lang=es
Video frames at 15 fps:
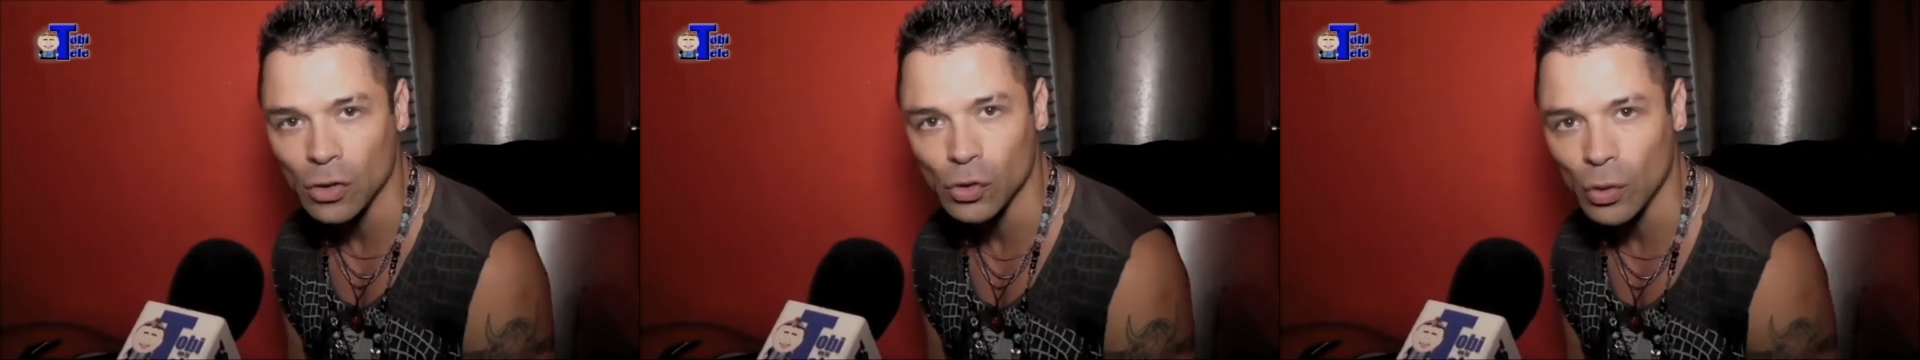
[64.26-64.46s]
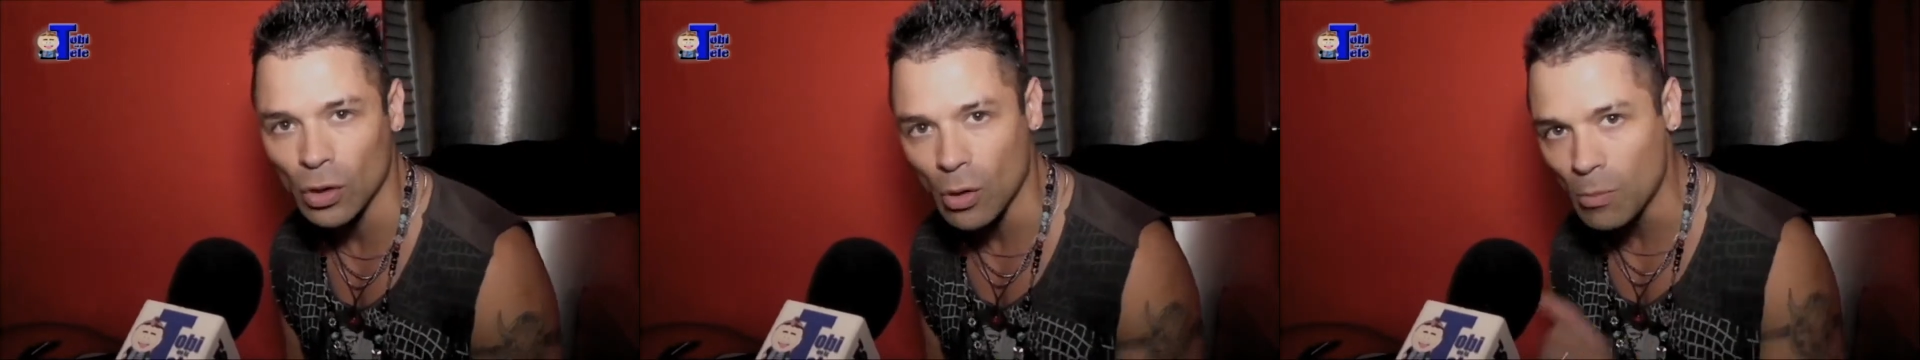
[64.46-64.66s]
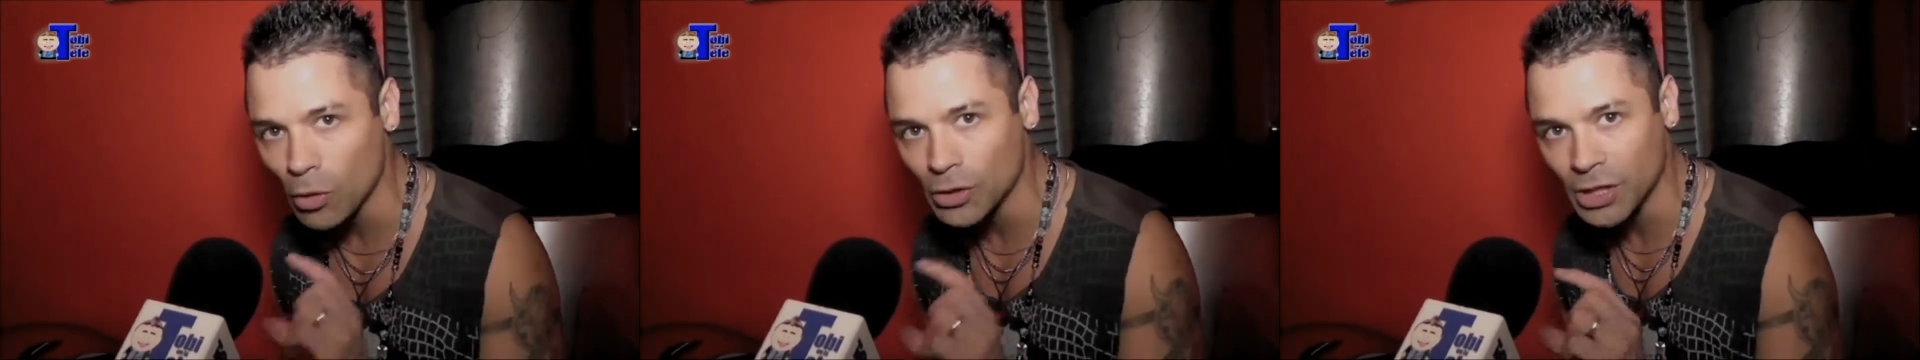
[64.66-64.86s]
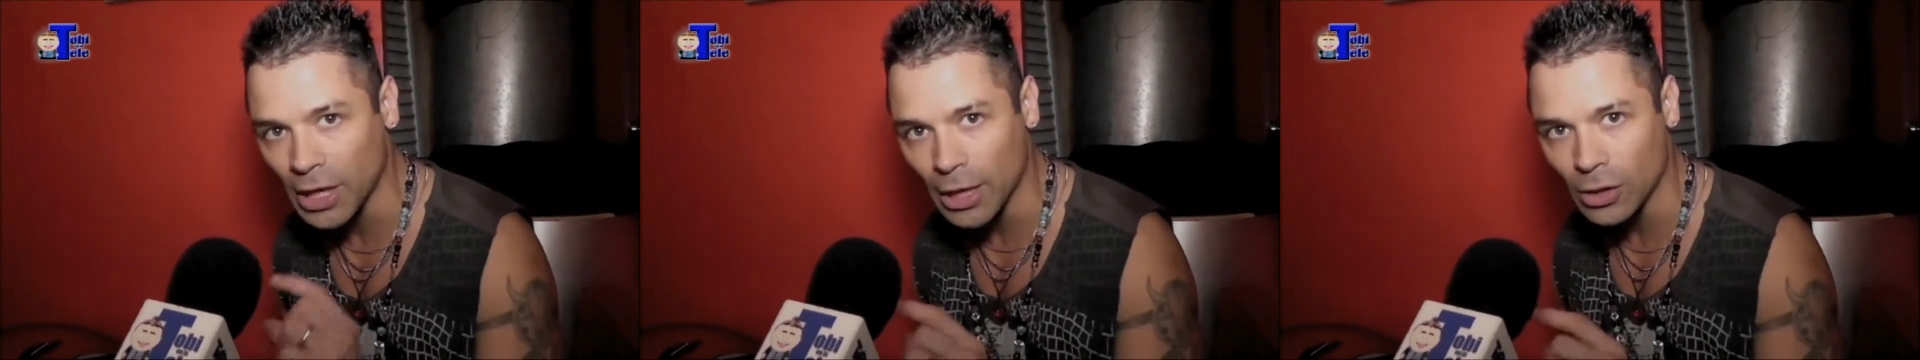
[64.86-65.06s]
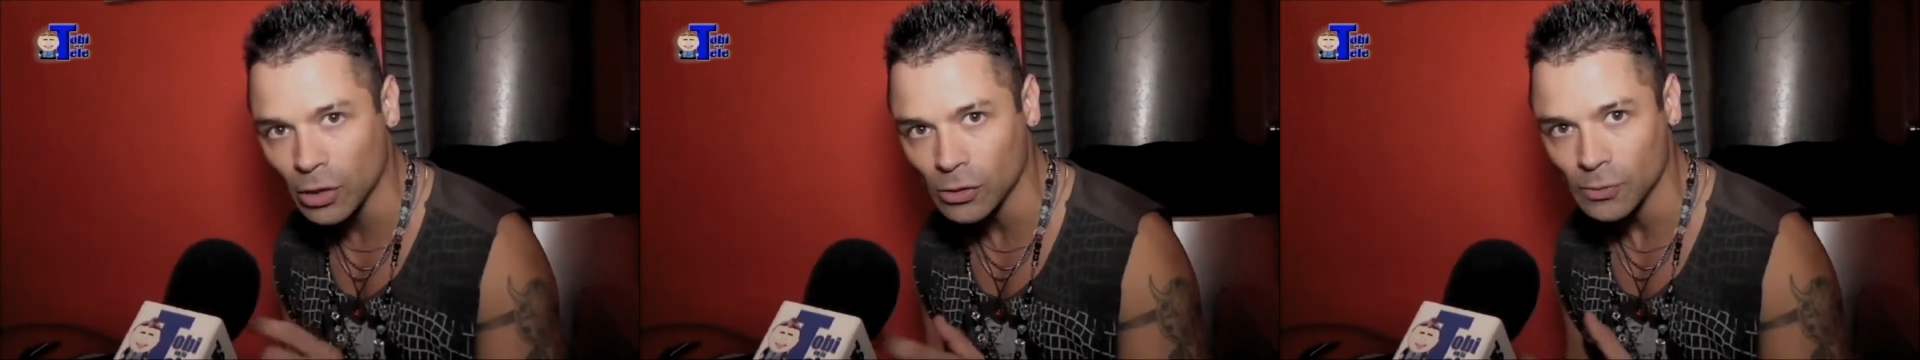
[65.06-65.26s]
con sueños muy
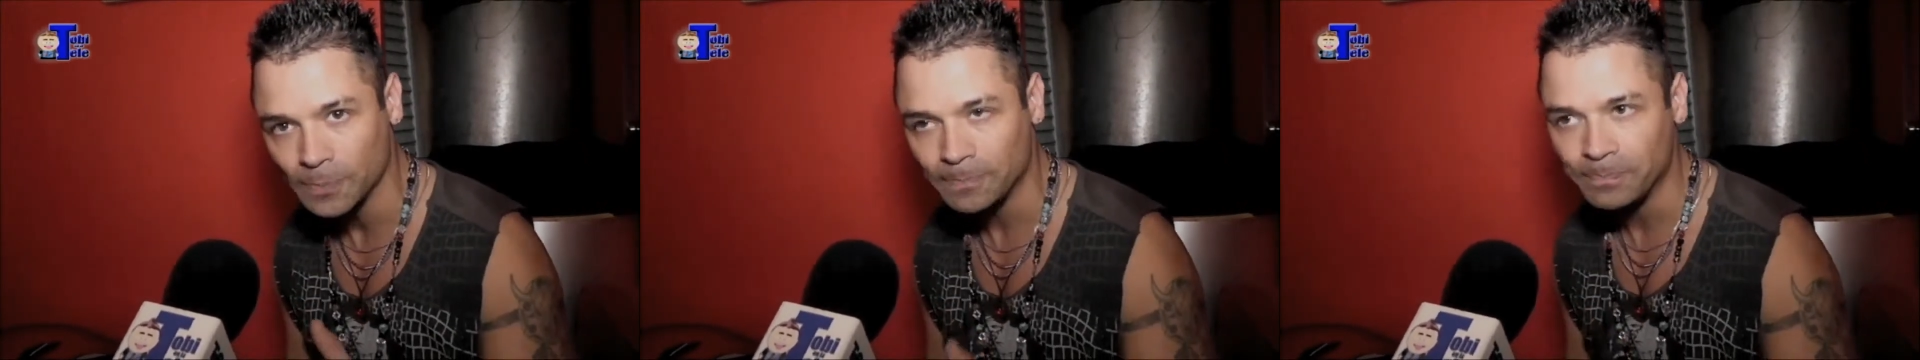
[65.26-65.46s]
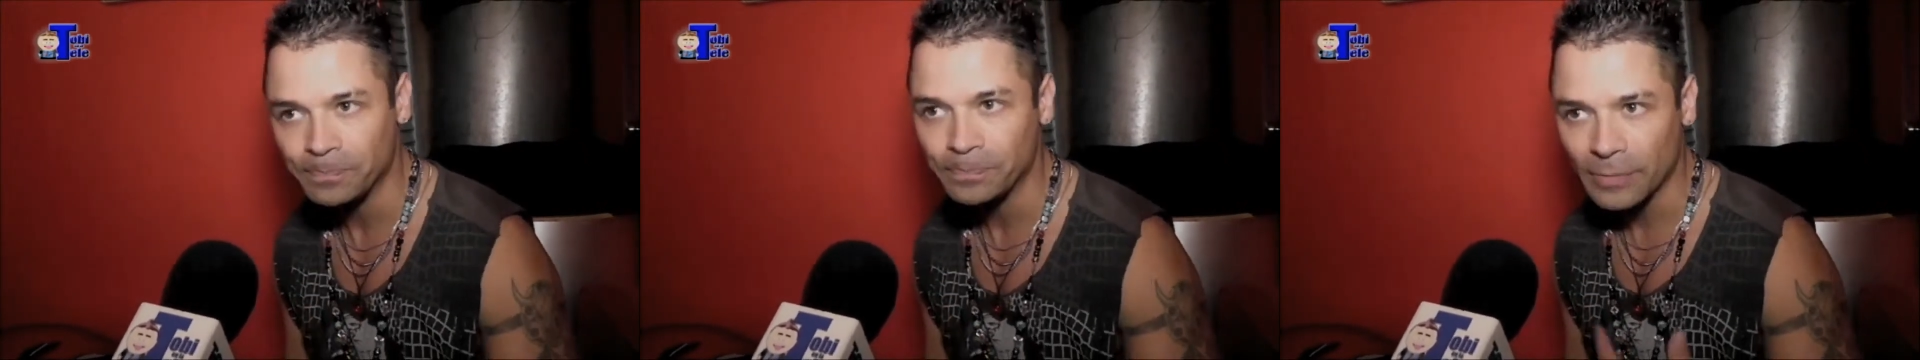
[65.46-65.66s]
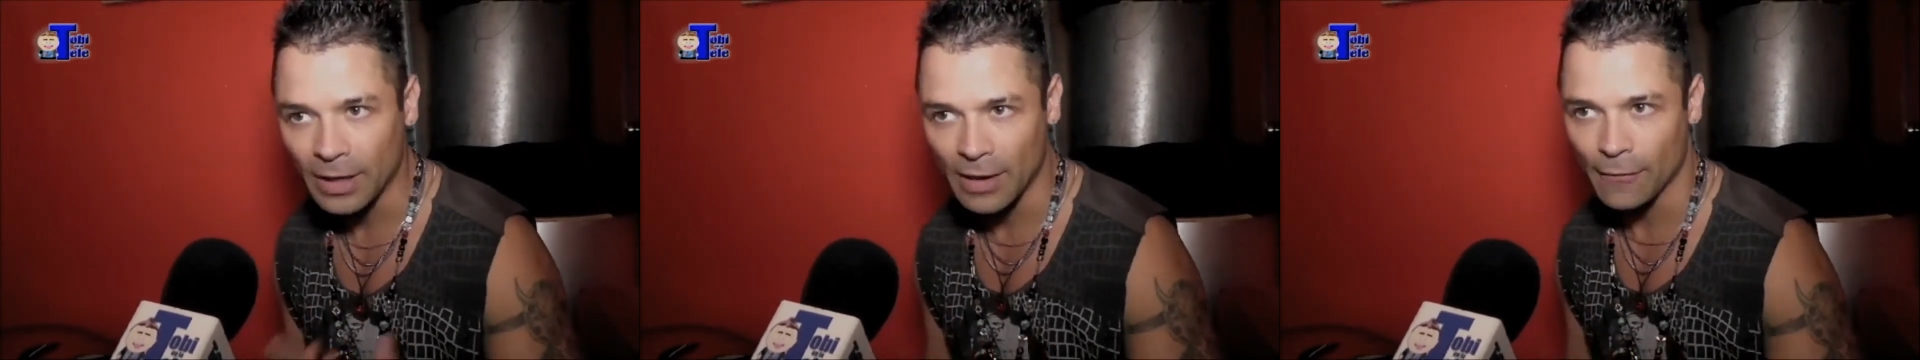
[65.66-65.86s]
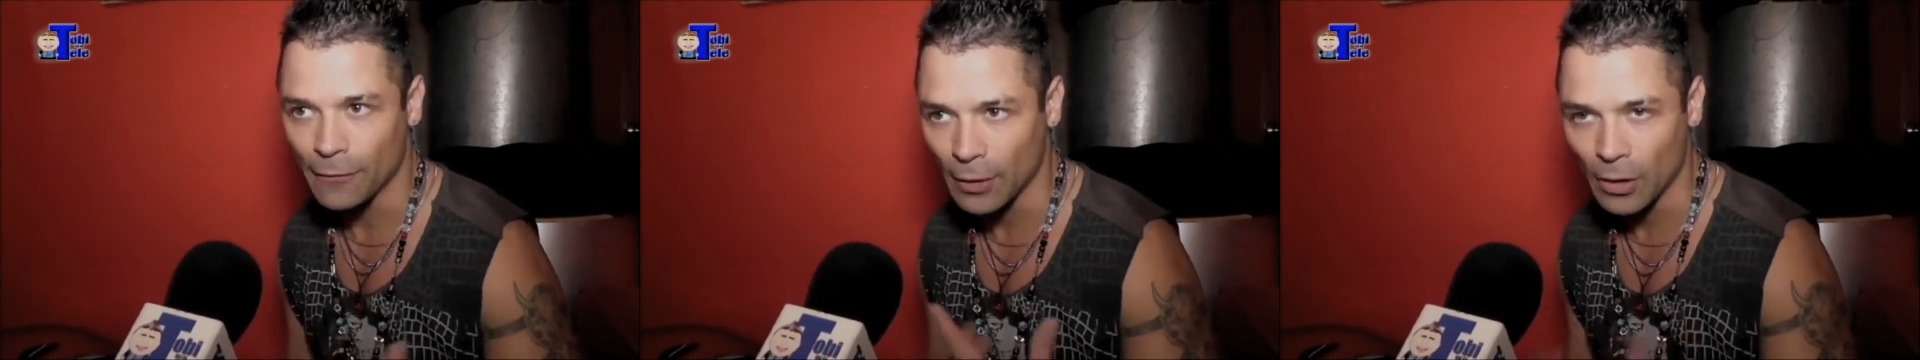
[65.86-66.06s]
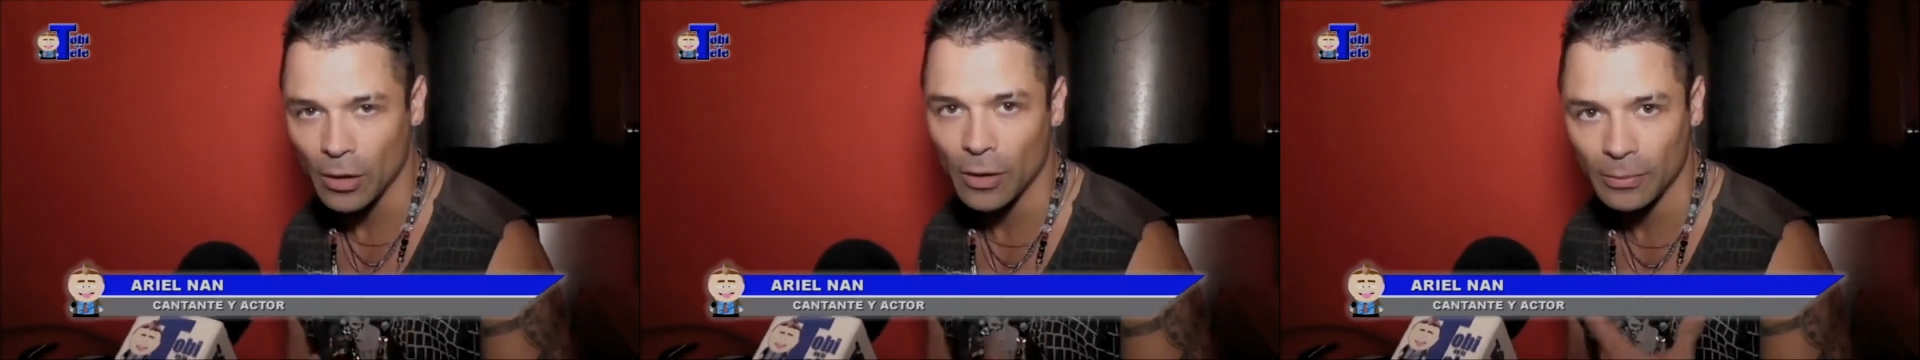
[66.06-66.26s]
chiquitos que
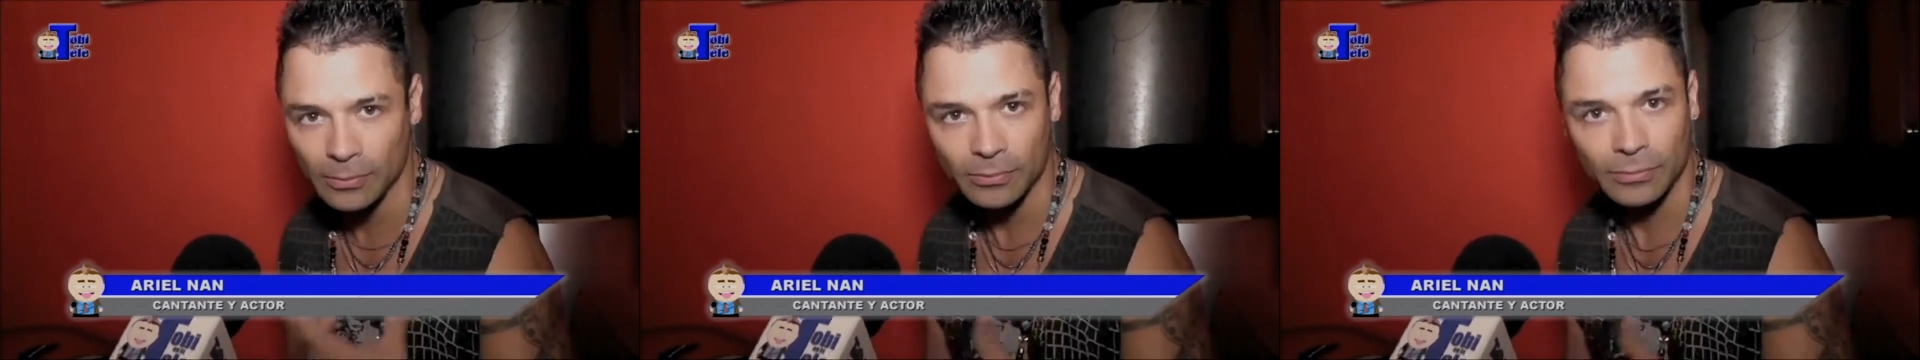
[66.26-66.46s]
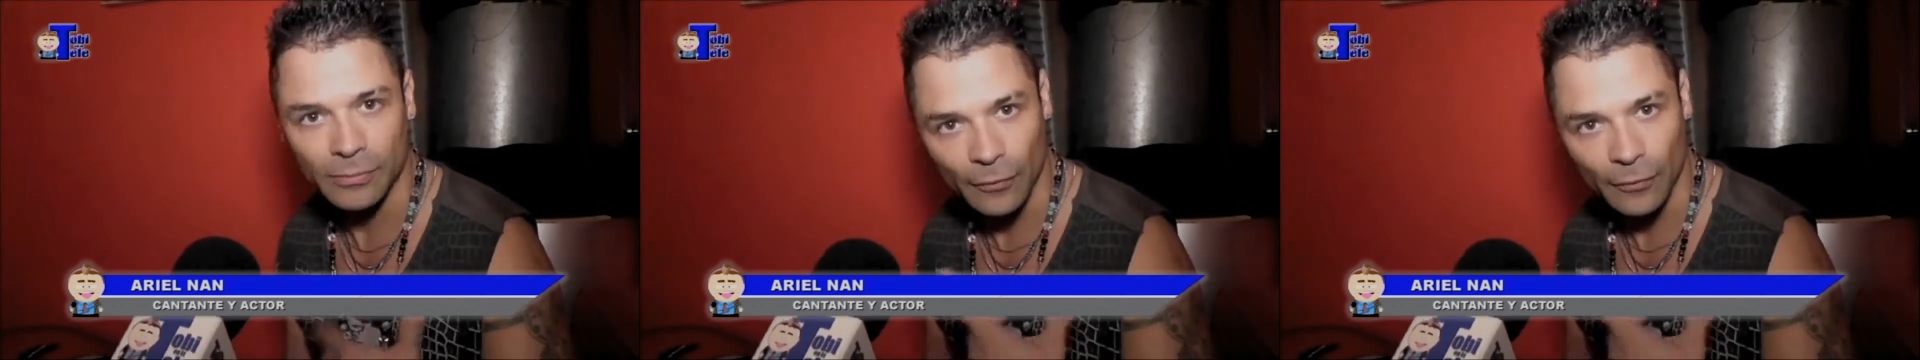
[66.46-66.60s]
fueron,